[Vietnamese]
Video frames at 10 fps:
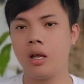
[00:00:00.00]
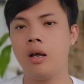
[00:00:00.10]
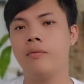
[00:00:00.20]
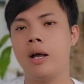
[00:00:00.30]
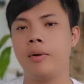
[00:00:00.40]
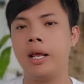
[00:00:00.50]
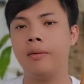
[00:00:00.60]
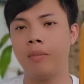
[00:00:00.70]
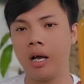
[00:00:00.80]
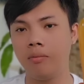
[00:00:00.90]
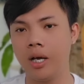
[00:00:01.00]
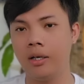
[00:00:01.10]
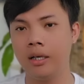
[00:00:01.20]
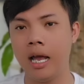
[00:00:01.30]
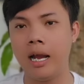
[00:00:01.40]
đó và ở đây mật ong gừng
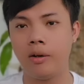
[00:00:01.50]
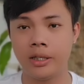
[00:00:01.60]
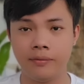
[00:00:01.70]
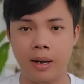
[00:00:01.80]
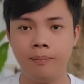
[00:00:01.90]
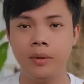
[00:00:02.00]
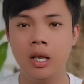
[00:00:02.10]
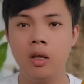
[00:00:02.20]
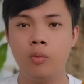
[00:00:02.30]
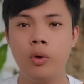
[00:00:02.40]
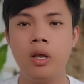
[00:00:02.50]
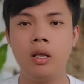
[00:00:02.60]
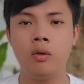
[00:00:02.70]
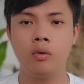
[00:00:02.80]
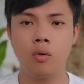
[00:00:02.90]
hai loại sản phẩm
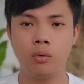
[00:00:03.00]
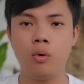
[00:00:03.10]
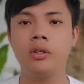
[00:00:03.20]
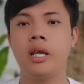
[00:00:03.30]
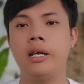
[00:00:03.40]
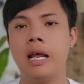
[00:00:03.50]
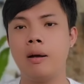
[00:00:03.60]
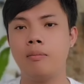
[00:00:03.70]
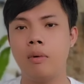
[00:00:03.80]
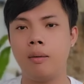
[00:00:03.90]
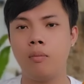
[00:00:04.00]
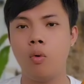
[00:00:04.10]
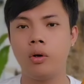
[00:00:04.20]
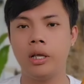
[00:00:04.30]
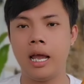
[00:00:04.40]
quý cô chú anh chị nào mà
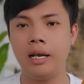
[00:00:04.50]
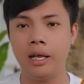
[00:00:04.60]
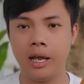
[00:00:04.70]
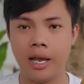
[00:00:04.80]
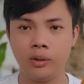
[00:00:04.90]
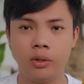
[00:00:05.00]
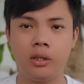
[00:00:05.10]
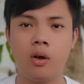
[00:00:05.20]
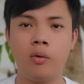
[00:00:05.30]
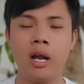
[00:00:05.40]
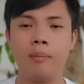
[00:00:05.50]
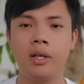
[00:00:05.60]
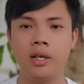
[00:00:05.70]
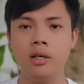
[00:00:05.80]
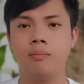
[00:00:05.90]
mua thì hãy liên hệ số điện thoại của Nam
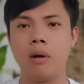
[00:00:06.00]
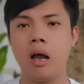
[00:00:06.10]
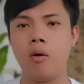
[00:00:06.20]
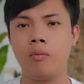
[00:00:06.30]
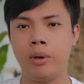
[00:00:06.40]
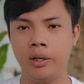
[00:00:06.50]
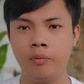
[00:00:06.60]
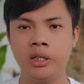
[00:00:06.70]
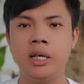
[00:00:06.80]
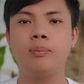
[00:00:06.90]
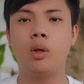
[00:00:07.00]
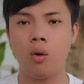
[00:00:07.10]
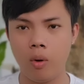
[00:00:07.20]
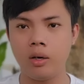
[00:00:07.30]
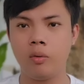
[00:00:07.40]
bình dưới bao miễn phí ship
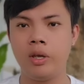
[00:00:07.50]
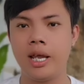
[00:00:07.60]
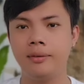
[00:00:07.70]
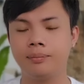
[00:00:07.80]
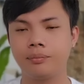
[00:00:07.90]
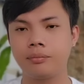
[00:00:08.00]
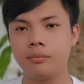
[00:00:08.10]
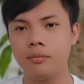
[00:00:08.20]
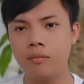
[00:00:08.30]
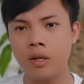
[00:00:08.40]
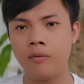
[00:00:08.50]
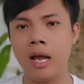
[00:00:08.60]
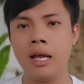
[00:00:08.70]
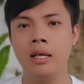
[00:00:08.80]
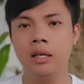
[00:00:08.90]
toàn quốc quý vị
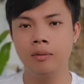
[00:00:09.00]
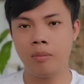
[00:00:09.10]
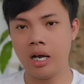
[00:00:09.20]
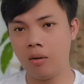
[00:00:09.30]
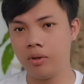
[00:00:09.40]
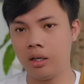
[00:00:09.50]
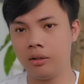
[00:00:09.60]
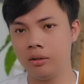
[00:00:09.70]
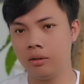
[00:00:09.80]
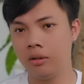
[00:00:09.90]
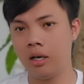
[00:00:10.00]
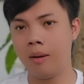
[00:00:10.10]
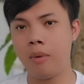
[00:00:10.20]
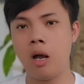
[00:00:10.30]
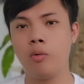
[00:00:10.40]
và mật ong gừng là
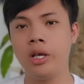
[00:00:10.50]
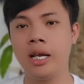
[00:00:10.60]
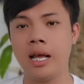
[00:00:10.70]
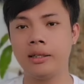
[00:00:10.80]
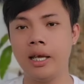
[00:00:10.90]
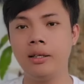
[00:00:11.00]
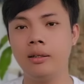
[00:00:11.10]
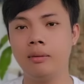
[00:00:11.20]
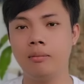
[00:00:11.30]
bao quý khách hàng test